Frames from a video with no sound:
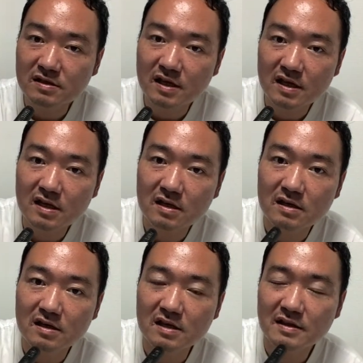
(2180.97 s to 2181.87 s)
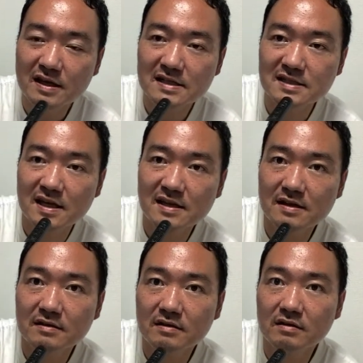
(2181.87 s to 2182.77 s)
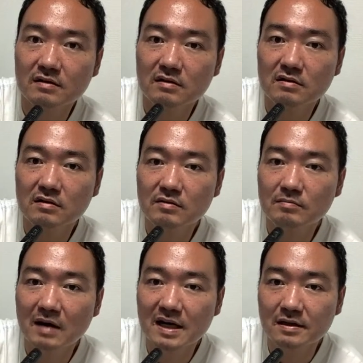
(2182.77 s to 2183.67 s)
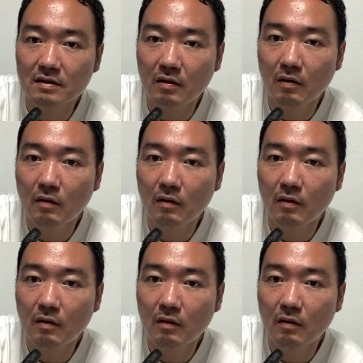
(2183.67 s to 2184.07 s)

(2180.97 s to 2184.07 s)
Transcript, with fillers: て引退される前の